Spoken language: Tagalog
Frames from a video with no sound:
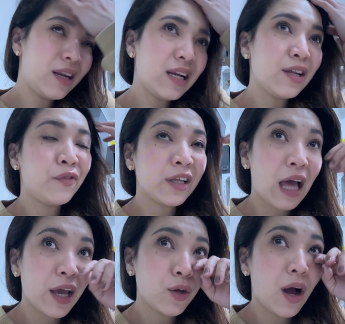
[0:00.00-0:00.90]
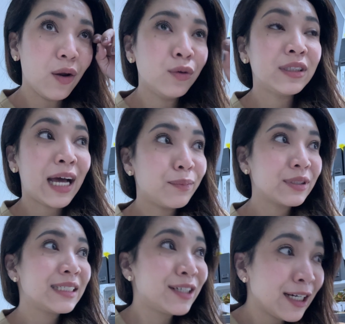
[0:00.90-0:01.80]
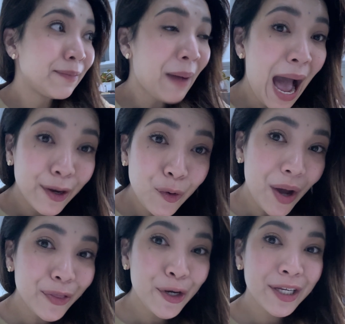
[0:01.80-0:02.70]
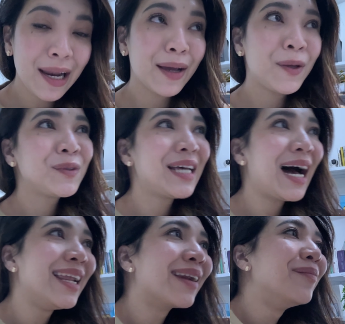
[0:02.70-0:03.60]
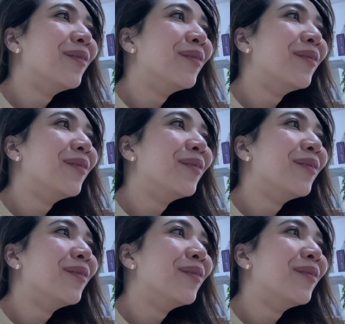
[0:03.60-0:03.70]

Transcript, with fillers: Na living tayo alone. Tapos, girl, paano one-third na lang yung salary?